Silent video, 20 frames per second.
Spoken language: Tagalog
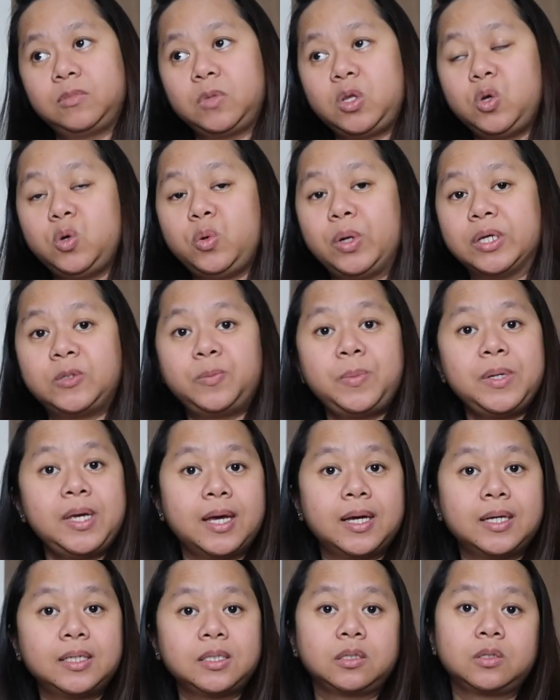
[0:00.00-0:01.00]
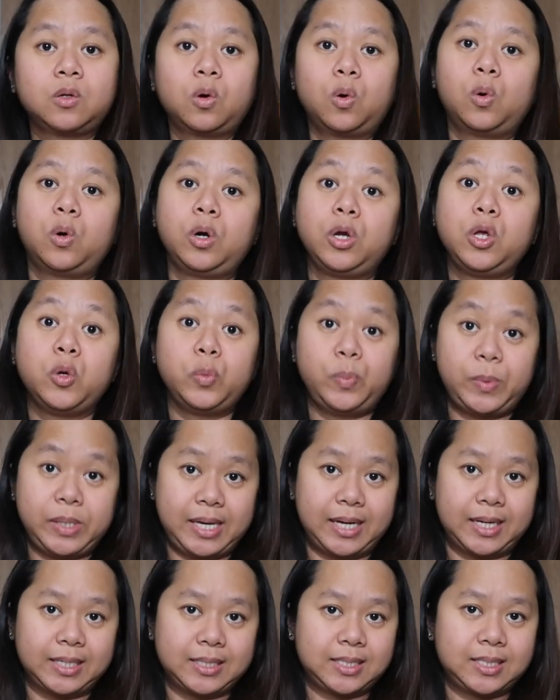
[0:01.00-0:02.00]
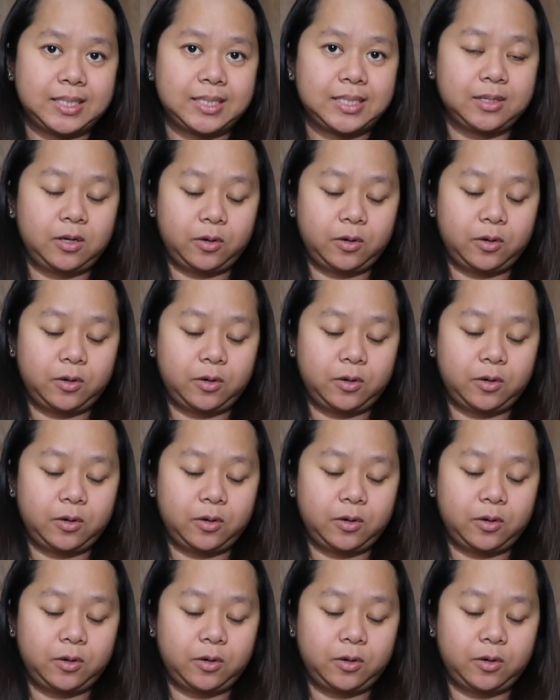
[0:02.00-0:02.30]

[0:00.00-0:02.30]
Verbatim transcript: USPS or UPS.